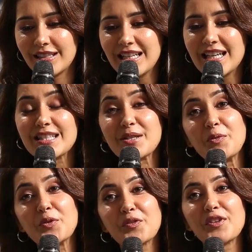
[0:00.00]
ఇట్స్ అ
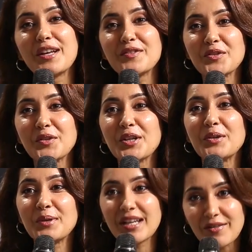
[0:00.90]
బ్యూటిఫుల్ లవ్ స్టోరీ యూ
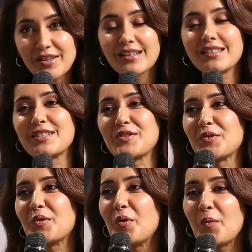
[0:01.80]
విల్ లవ్ ఇట్ సో
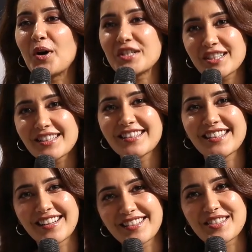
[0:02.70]
గో వాచ్ ఇట్ ఇన్
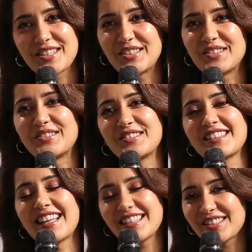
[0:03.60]
థియేటర్స్ నియర్ యూ
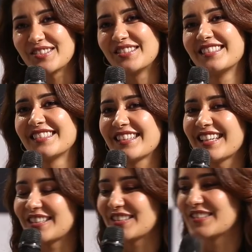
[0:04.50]
థ్యాంక్ యూ థ్యాంక్ యూ